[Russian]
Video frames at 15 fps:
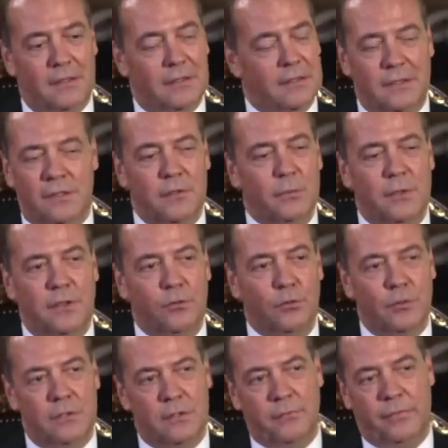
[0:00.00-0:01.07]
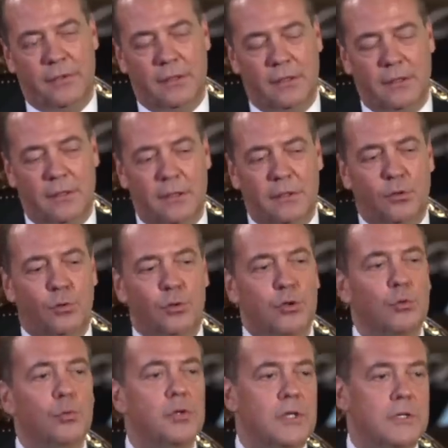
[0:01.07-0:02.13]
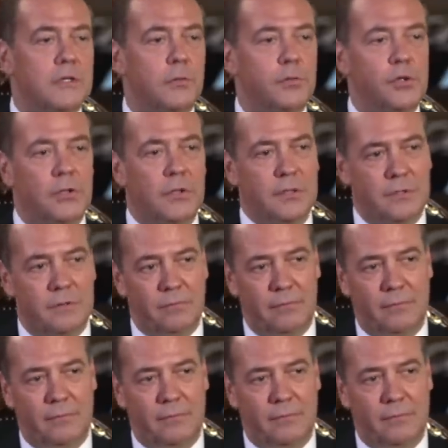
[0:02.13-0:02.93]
Это не прогнозы, это то, что уже случилось.